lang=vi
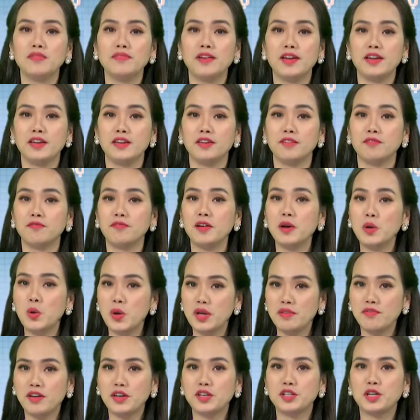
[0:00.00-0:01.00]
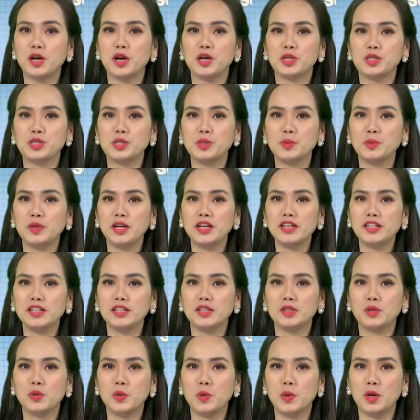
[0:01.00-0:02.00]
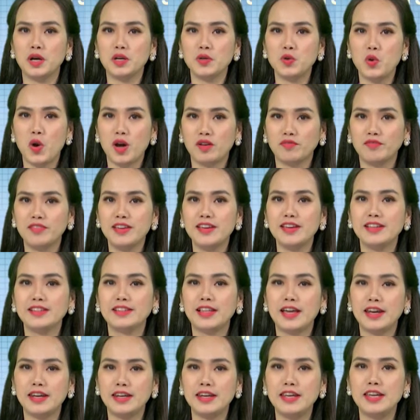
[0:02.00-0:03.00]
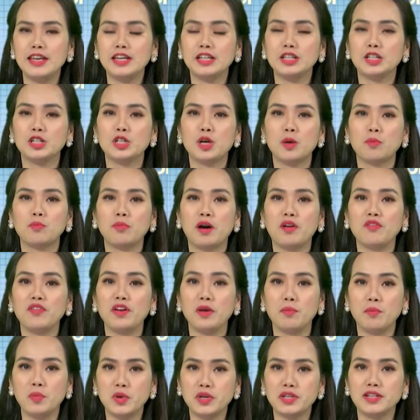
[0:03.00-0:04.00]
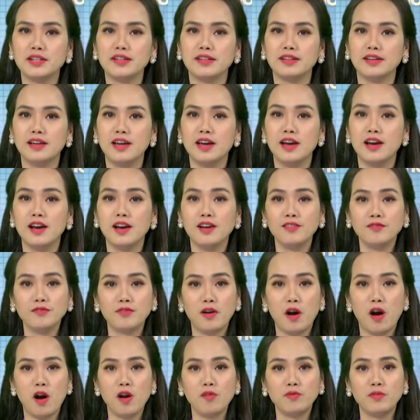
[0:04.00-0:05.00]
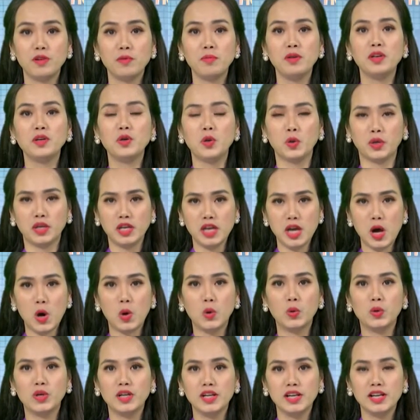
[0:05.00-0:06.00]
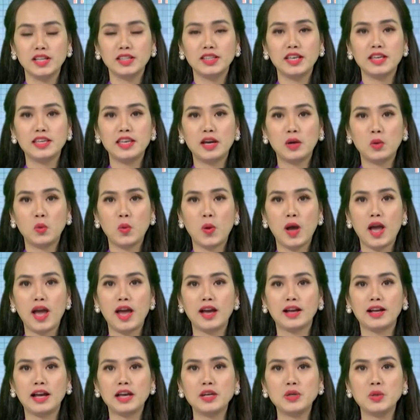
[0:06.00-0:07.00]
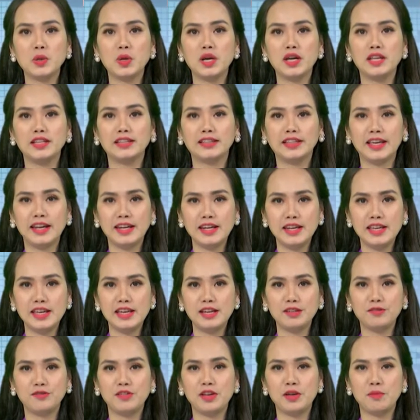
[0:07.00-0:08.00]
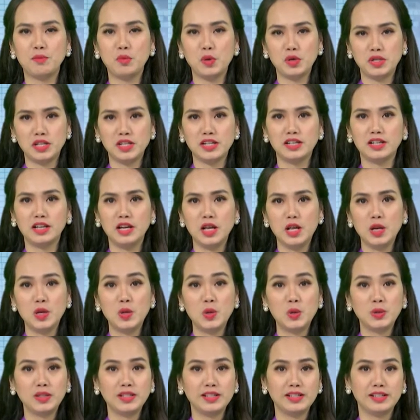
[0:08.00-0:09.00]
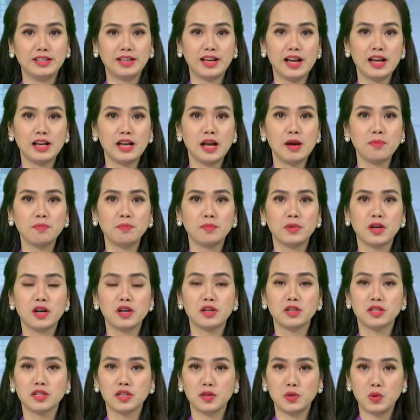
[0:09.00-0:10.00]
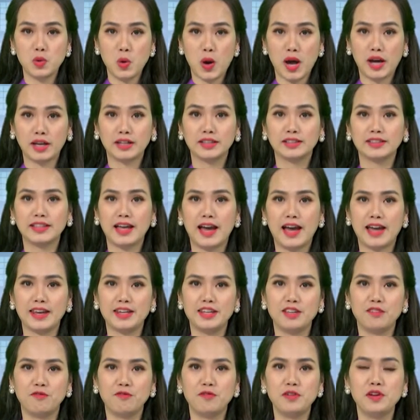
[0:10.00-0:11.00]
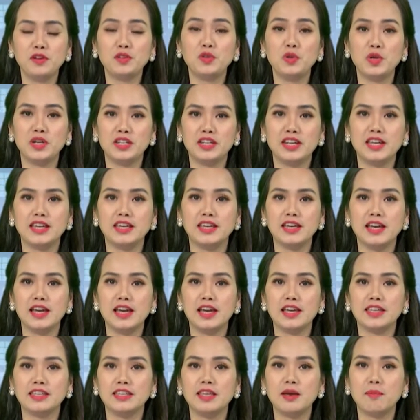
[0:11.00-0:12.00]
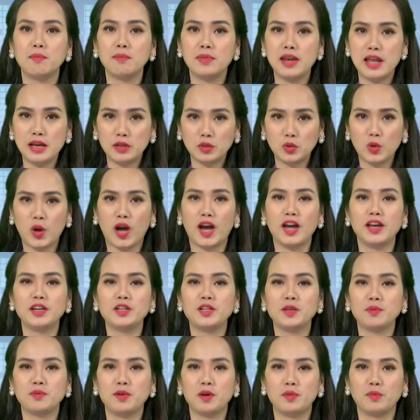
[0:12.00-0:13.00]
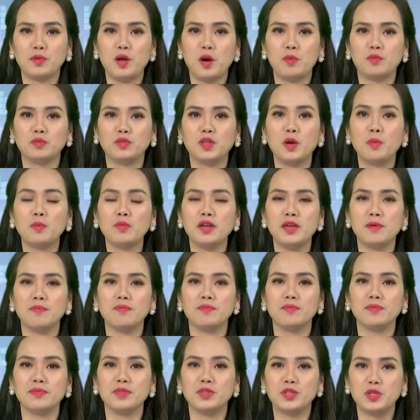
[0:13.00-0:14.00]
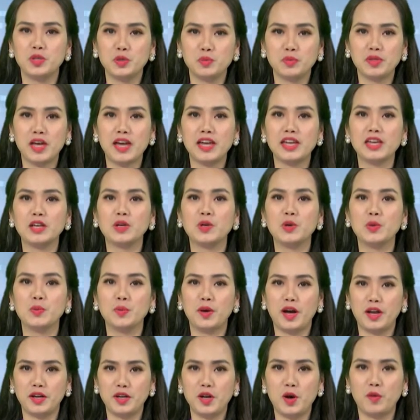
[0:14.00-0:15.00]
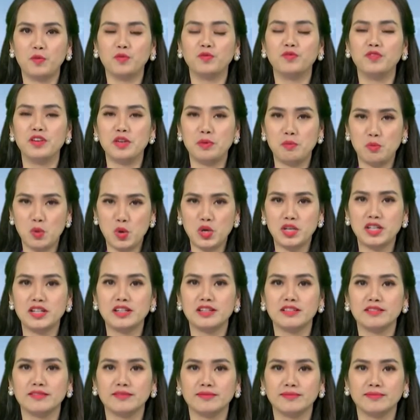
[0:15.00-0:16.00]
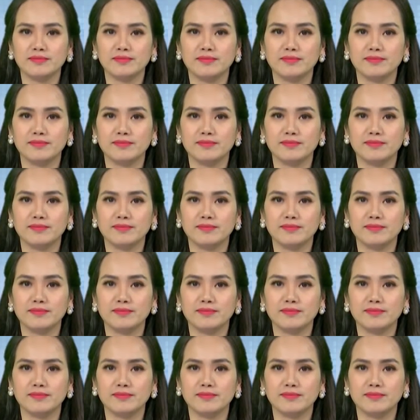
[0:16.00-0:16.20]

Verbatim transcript: Thưa quý vị, phát huy vai trò xung kích của đoàn viên thanh niên trong bảo vệ môi trường, ứng phó với biến đổi khí hậu, thời gian qua các đội hình thanh niên vì môi trường luôn được các cấp cơ sở đoàn tại địa phương duy trì nhằm lan tỏa trong cộng đồng thông điệp chung tay cùng hành động vì môi trường.